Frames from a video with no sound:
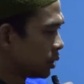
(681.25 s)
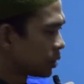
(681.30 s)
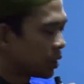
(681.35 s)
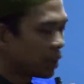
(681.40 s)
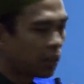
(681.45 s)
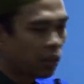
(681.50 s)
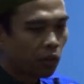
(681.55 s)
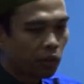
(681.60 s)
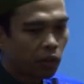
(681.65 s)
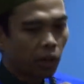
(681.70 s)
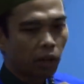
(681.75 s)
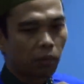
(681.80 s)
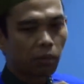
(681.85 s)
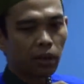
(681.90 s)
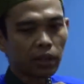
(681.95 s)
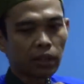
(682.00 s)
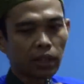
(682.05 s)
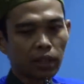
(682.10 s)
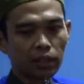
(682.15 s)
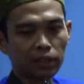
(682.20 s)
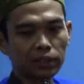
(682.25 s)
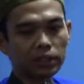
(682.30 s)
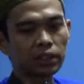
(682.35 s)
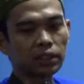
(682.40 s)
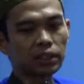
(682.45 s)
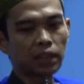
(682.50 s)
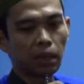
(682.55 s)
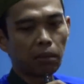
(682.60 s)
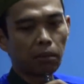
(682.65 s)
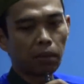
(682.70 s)
Syekh Nawawi Al-Bantani
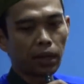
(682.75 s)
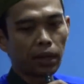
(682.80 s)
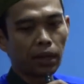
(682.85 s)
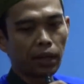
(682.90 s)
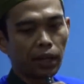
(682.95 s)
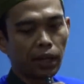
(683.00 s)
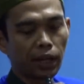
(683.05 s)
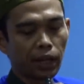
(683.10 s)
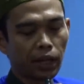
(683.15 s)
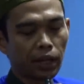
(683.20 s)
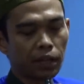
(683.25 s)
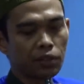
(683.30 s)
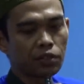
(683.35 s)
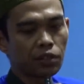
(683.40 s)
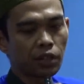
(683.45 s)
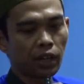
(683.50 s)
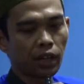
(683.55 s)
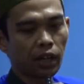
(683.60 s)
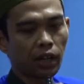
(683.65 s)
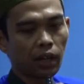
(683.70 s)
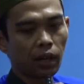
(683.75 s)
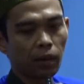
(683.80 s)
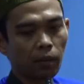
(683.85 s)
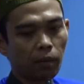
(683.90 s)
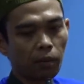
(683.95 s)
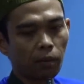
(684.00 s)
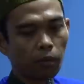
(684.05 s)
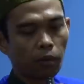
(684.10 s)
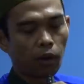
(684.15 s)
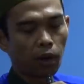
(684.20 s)
sezaman dengan Syekh
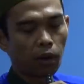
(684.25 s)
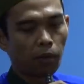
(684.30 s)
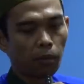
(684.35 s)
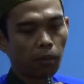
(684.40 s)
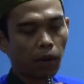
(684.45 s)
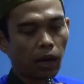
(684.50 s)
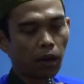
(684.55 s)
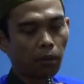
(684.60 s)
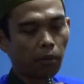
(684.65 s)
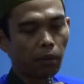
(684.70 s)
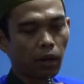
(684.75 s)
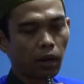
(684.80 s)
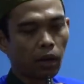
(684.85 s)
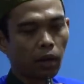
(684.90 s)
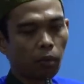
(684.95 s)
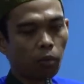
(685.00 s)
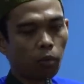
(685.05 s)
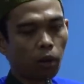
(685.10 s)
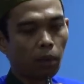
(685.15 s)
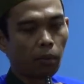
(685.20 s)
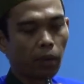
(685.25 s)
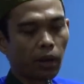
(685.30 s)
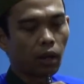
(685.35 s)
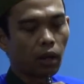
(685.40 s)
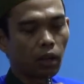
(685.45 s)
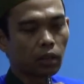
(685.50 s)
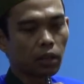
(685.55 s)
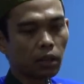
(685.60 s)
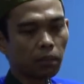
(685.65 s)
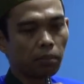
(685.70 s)
Muhammad Ahmad, Muhammad
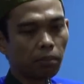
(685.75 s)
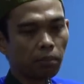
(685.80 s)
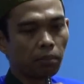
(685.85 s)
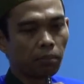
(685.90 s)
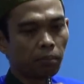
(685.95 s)
Khatib